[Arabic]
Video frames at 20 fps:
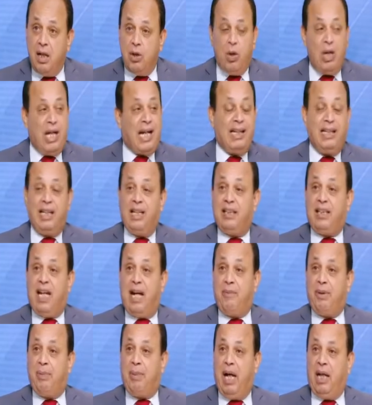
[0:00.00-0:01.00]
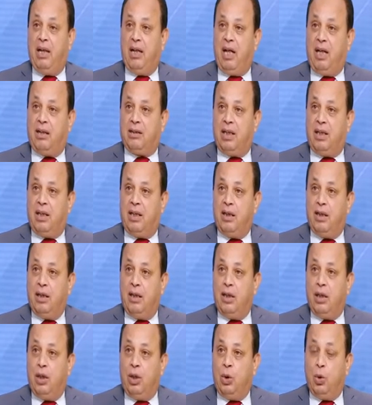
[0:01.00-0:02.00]
يقول لك انا لا اتعامل مع الاعضاء
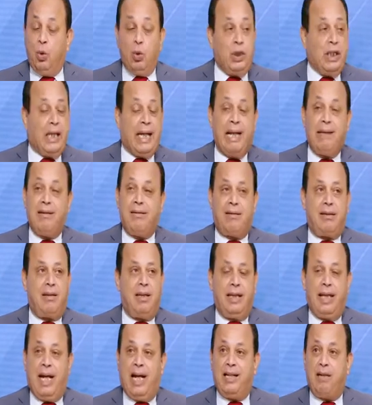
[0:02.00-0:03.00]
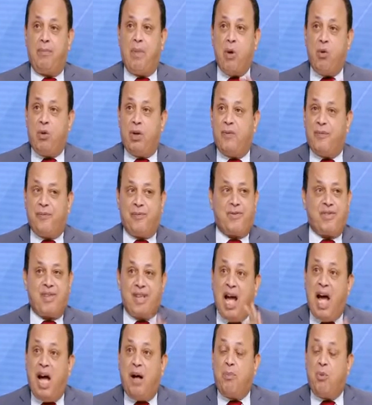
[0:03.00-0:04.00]
لا. نعم. ودي كانت يعني موقف
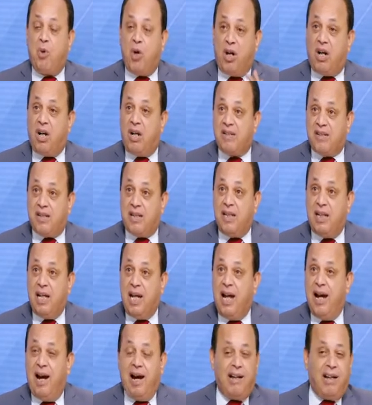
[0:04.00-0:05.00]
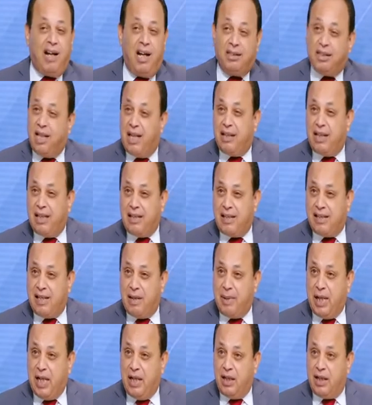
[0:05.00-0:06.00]
صعب وقاسي على اعضاء نادي
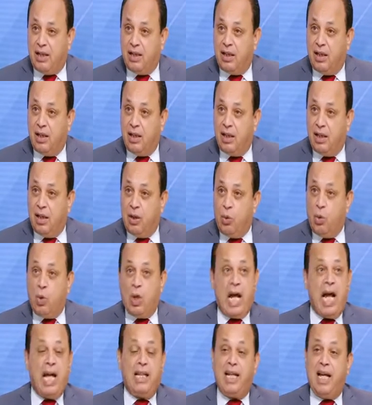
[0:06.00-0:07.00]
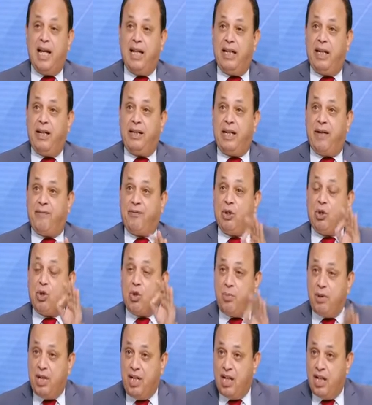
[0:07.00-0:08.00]
الزمالك وكاد
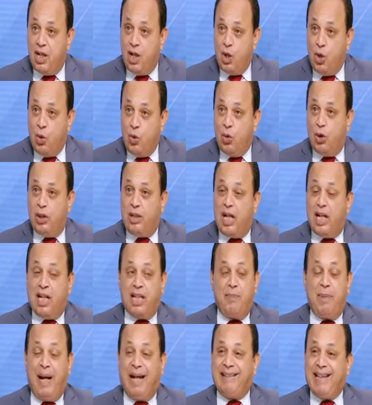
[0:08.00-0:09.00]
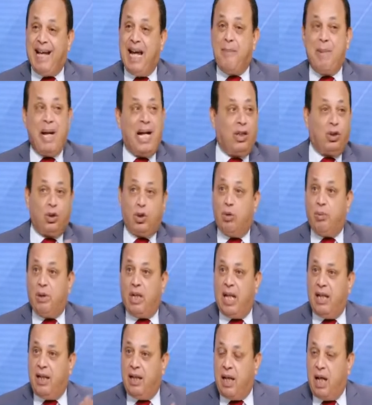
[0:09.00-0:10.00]
يفتكوا بيه ولدرجه بعدها بقى يدخل
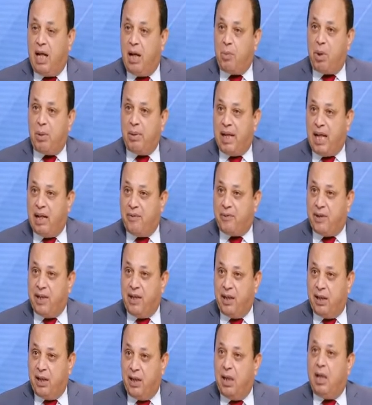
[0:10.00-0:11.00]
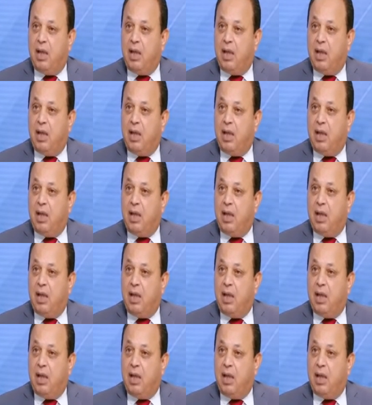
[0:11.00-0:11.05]
من الابواب الخلفيه